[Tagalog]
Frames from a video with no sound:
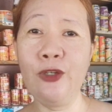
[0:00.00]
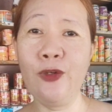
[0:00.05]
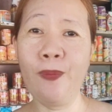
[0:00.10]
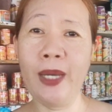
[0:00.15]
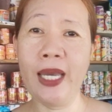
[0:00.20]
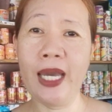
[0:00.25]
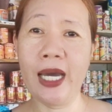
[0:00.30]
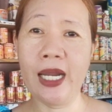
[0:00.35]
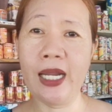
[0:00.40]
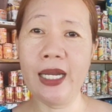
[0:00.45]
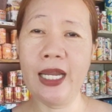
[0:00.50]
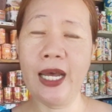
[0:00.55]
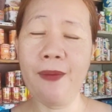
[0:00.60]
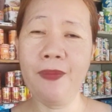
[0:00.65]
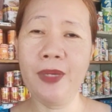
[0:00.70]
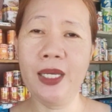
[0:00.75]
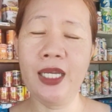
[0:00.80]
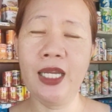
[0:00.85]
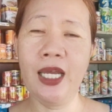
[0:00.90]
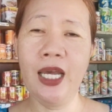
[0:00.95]
yung bayaran
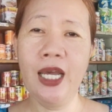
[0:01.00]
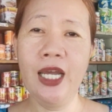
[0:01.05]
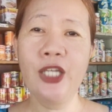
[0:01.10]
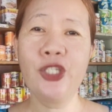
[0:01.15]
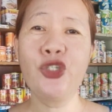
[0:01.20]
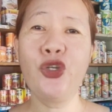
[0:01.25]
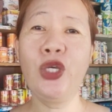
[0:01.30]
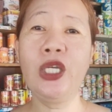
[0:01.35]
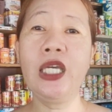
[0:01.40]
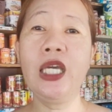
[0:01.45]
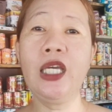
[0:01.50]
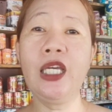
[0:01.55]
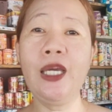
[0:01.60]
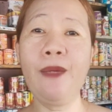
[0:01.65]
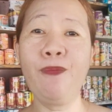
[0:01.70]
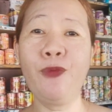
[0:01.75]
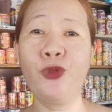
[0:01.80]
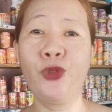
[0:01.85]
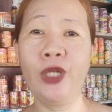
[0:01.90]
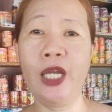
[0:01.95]
namin. So,
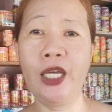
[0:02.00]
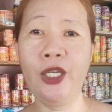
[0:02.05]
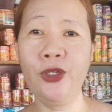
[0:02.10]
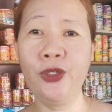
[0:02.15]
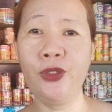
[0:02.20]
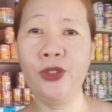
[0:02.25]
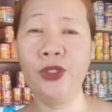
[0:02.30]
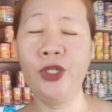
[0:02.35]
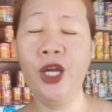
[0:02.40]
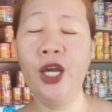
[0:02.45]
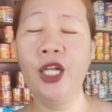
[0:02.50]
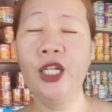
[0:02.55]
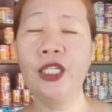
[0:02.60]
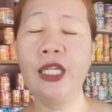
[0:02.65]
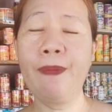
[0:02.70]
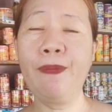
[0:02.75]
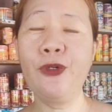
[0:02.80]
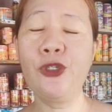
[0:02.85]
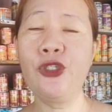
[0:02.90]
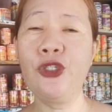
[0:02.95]
ikikip ko na yon
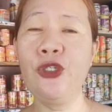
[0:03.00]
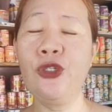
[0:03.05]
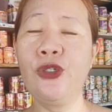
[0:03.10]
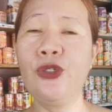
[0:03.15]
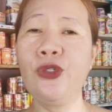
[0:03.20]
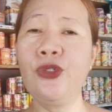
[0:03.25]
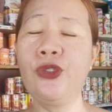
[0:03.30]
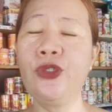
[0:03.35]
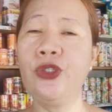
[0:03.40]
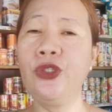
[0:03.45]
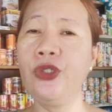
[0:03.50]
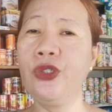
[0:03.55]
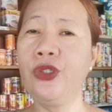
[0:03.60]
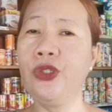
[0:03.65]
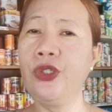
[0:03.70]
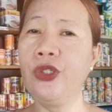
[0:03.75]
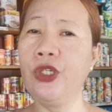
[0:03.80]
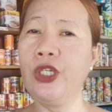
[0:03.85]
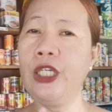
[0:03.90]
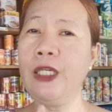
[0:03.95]
Tapos, yung
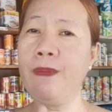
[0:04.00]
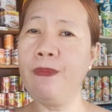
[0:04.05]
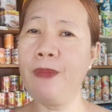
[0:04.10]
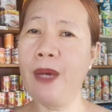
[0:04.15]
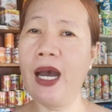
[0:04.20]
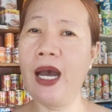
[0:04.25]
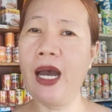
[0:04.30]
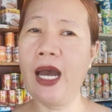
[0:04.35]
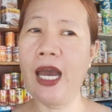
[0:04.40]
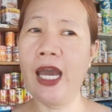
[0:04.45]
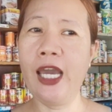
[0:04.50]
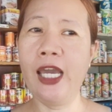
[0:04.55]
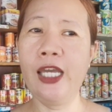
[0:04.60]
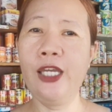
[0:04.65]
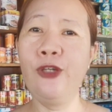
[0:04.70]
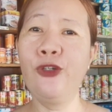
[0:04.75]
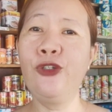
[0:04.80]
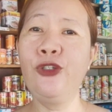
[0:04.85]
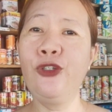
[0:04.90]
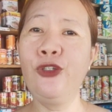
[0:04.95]
iba
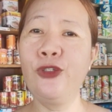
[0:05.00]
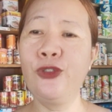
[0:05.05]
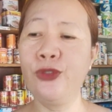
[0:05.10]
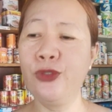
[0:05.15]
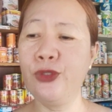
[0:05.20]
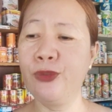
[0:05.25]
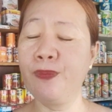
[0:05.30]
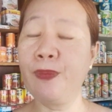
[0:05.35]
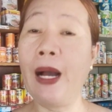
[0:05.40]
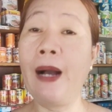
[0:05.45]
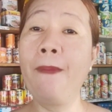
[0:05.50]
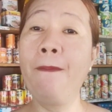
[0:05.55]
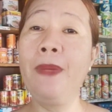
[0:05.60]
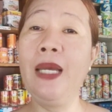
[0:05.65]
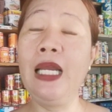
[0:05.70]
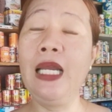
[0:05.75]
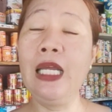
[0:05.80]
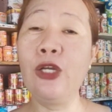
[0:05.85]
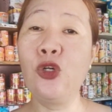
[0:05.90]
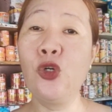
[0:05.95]
ay yun yung
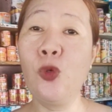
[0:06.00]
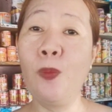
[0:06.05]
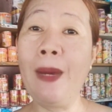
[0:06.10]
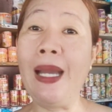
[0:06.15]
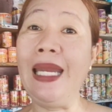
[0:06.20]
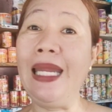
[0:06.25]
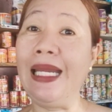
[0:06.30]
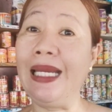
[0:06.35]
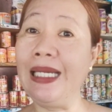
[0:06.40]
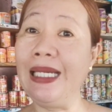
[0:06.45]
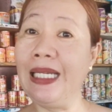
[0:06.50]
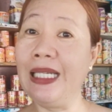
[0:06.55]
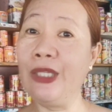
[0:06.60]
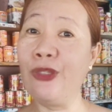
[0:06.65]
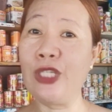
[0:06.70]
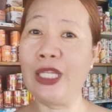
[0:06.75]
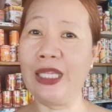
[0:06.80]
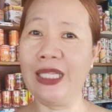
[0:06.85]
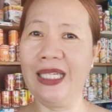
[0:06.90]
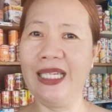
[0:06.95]
pangbili ko balik
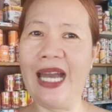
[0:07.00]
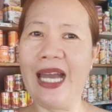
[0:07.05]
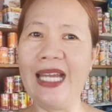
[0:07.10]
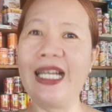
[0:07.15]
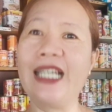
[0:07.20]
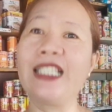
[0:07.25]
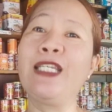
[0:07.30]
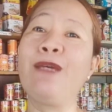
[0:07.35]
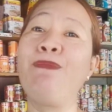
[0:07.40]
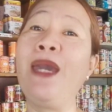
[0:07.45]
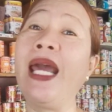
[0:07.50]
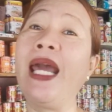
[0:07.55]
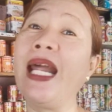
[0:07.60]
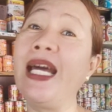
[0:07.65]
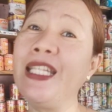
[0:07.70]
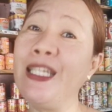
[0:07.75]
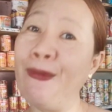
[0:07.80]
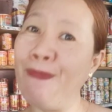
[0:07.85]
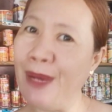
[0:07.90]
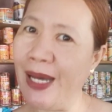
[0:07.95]
dito sa tindahan. Kasi pera
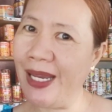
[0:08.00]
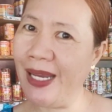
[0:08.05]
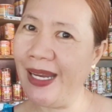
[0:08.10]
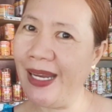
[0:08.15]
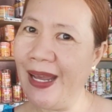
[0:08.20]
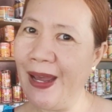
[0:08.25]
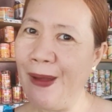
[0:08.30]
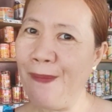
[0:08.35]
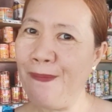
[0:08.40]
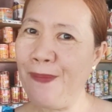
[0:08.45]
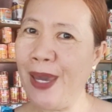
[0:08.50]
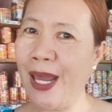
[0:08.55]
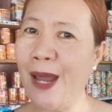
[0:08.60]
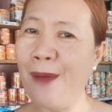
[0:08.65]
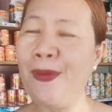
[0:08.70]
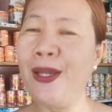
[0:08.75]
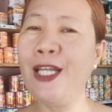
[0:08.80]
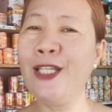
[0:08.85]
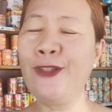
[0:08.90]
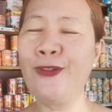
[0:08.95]
niya man. Pera
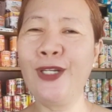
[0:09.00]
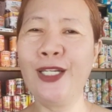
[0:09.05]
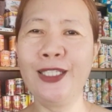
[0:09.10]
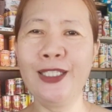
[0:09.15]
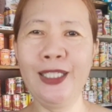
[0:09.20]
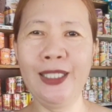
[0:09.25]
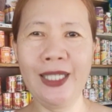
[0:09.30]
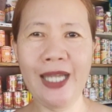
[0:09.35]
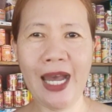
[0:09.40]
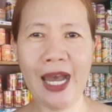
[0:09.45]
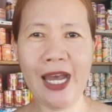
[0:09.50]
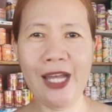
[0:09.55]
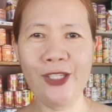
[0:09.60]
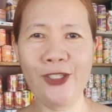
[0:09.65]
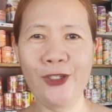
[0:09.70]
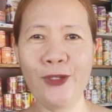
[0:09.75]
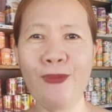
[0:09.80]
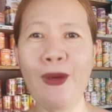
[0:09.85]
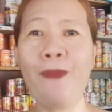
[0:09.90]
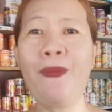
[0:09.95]
man ito ng tindahan.
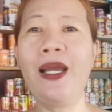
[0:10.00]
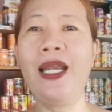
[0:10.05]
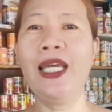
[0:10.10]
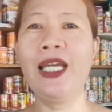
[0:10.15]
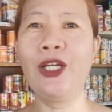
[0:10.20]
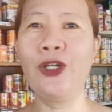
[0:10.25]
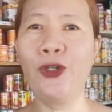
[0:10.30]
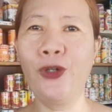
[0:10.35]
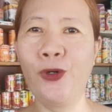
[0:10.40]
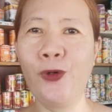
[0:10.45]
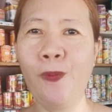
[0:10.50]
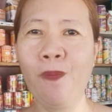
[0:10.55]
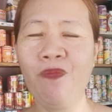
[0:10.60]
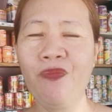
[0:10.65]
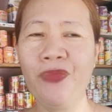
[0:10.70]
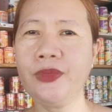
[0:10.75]
So, ibabalik ko